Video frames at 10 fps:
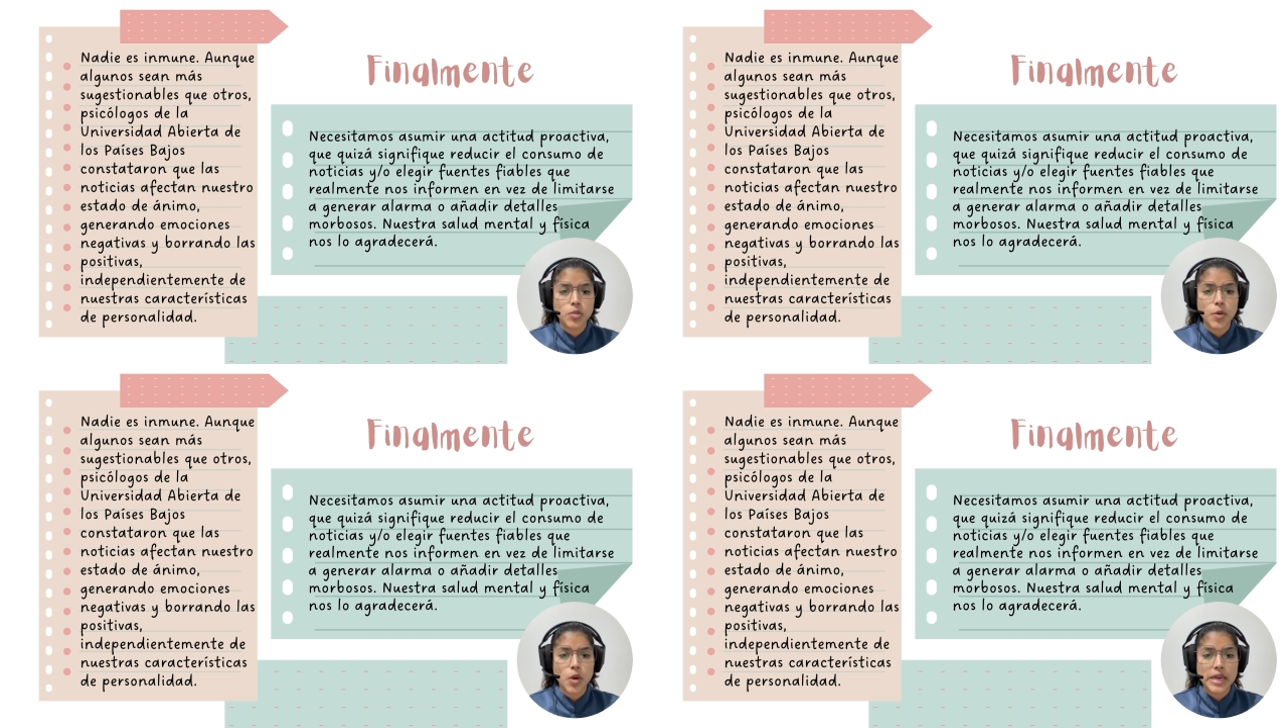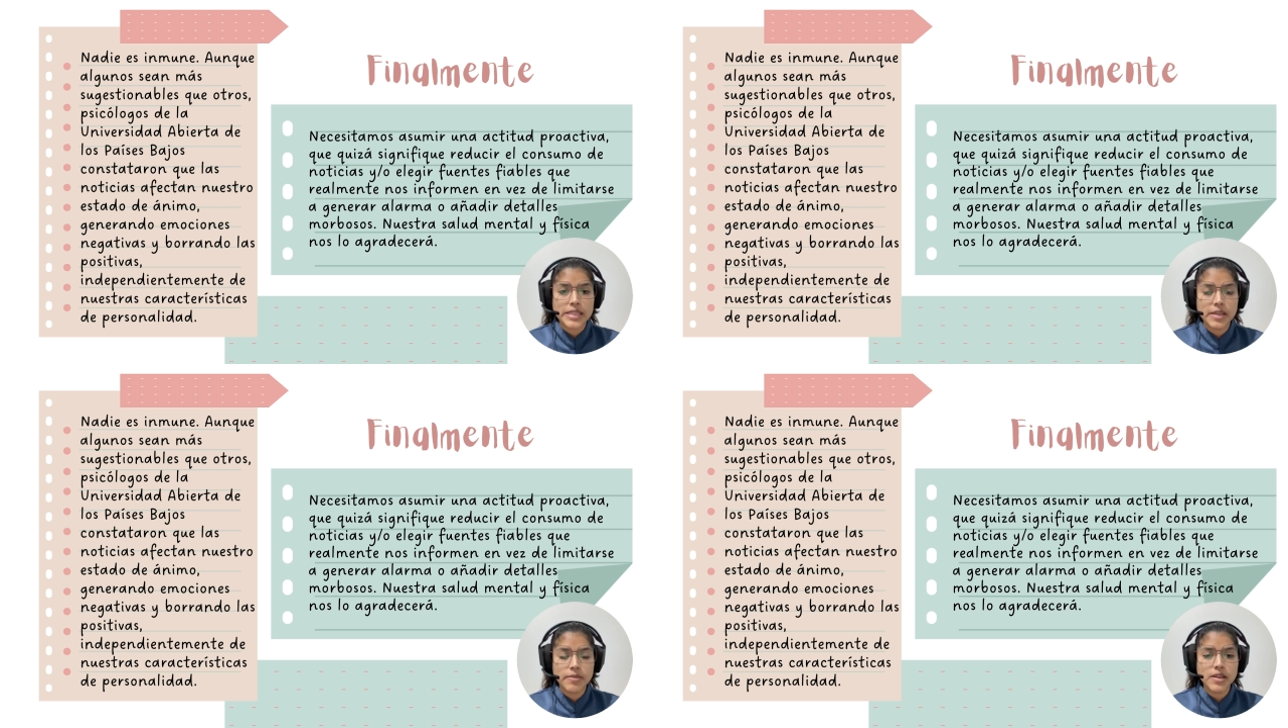
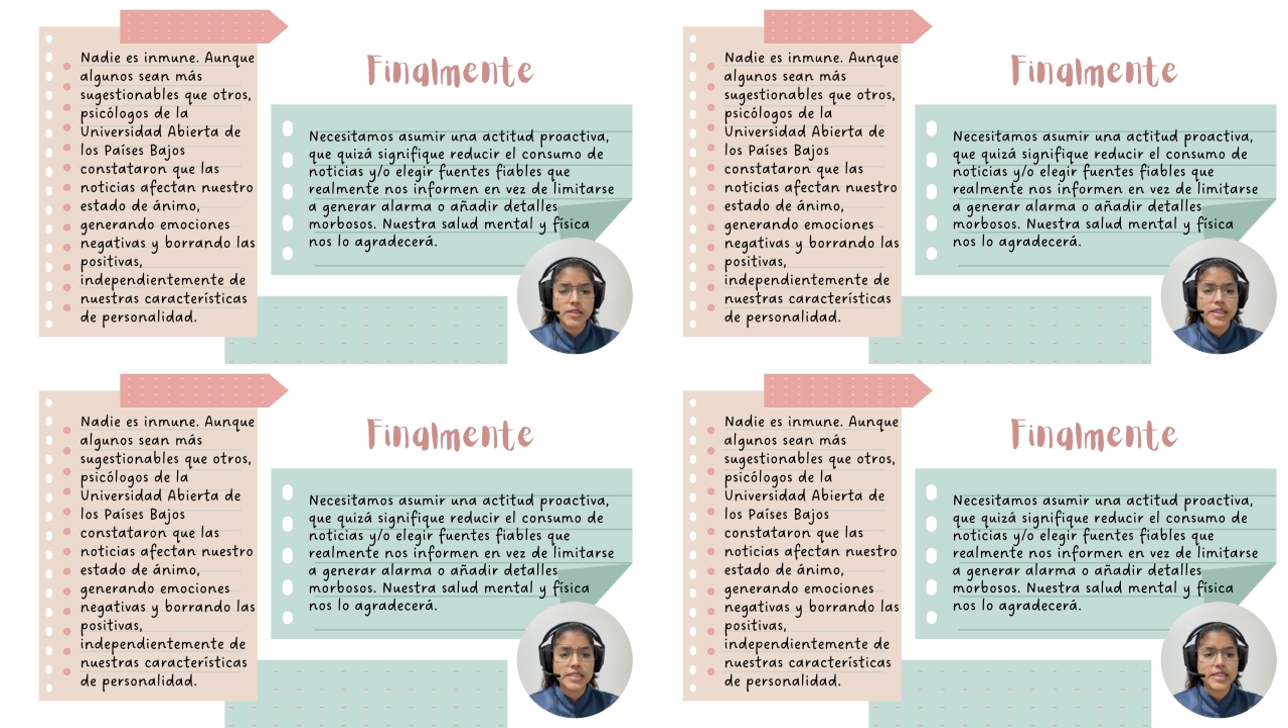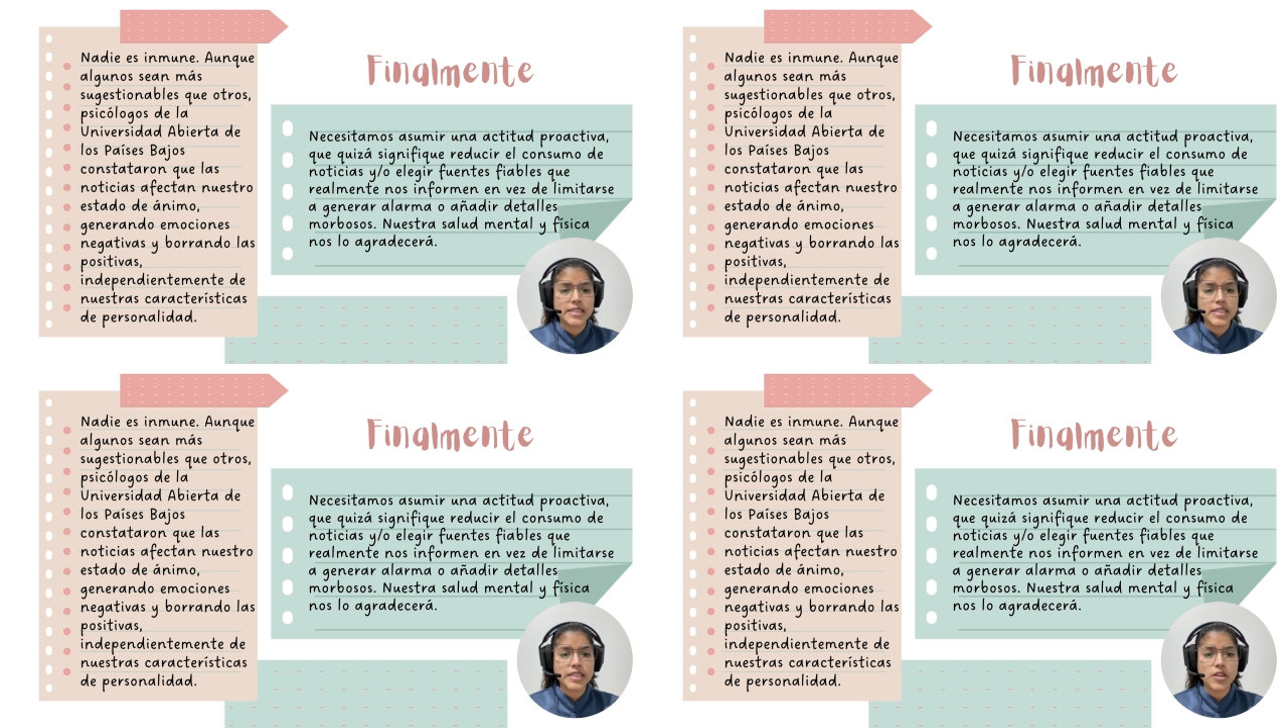proactiva que
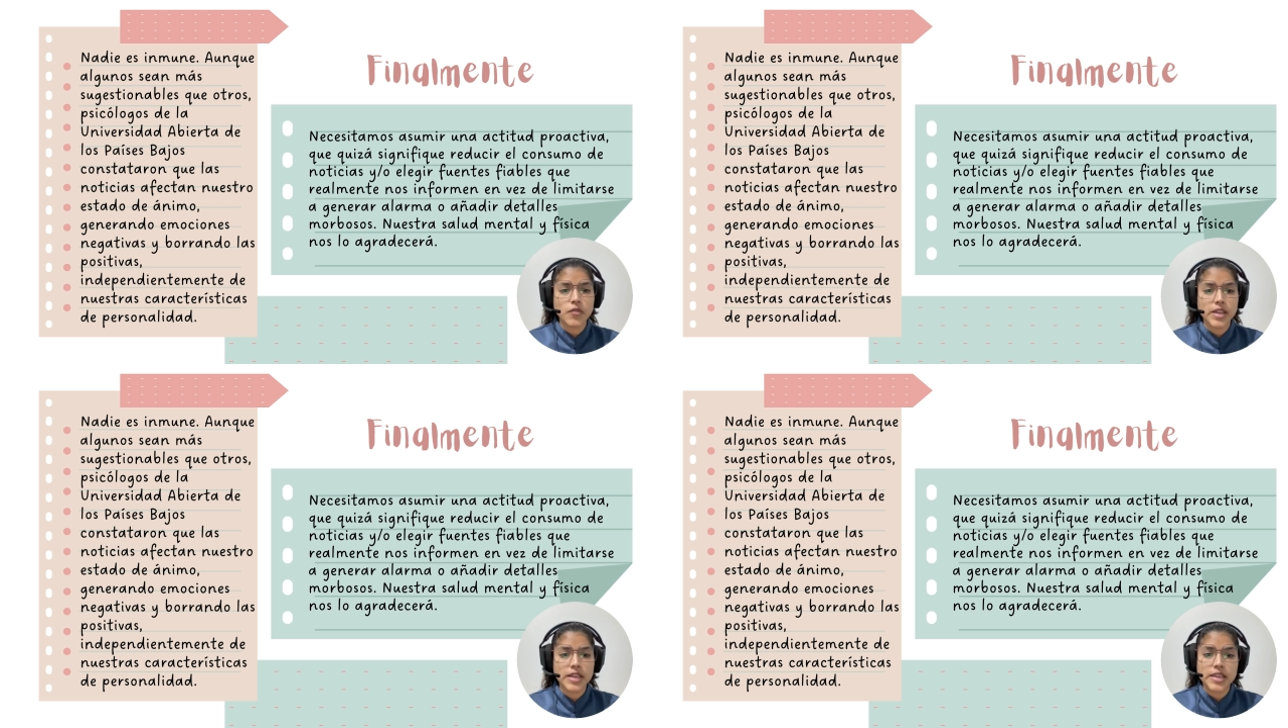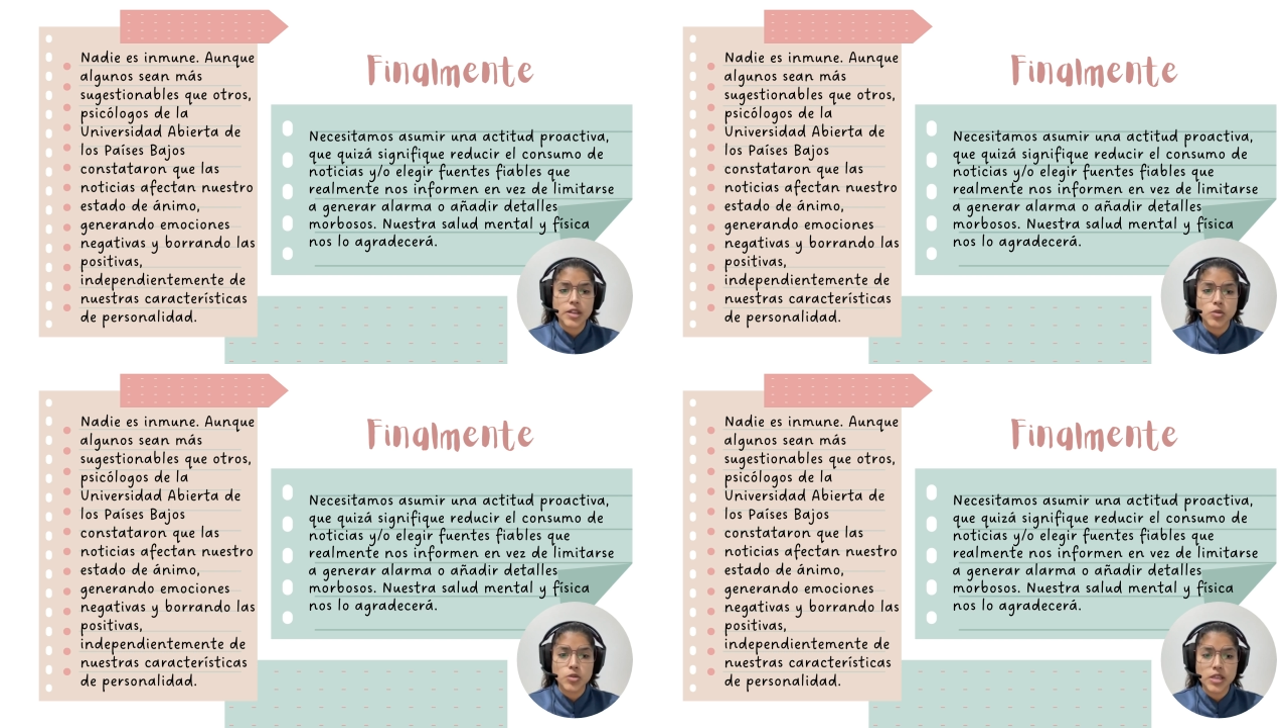quizás signifique
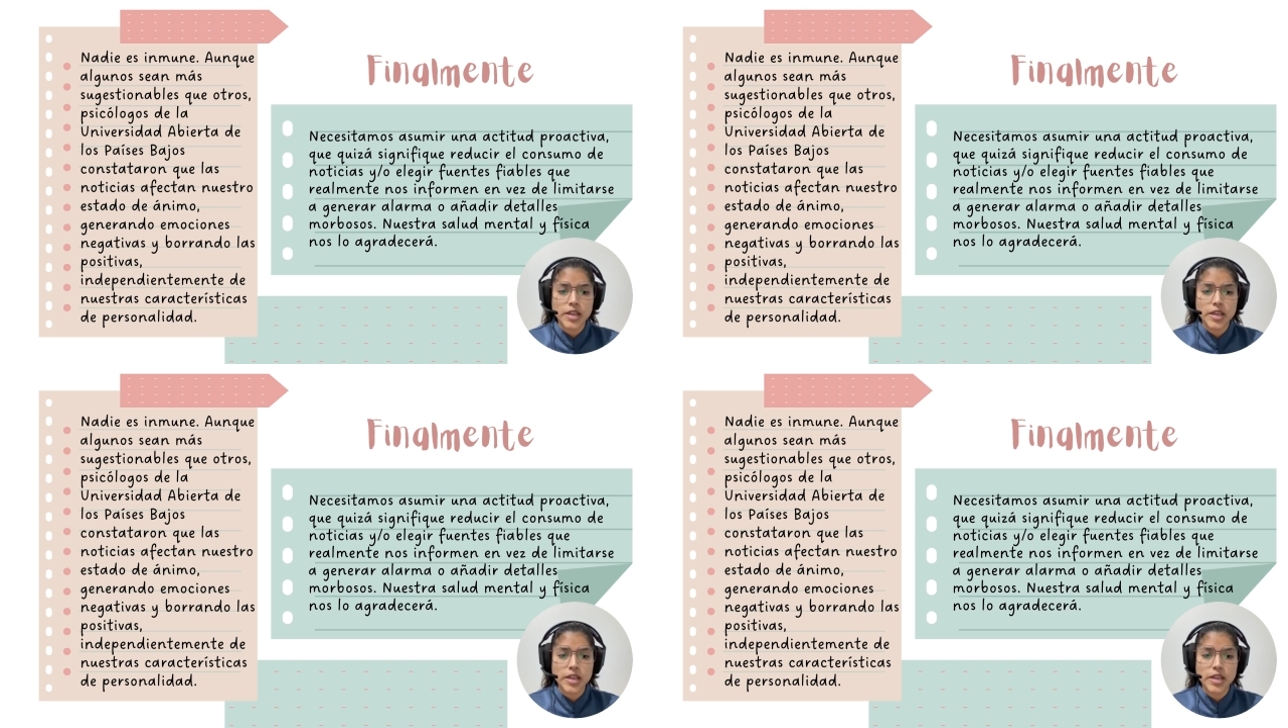reducir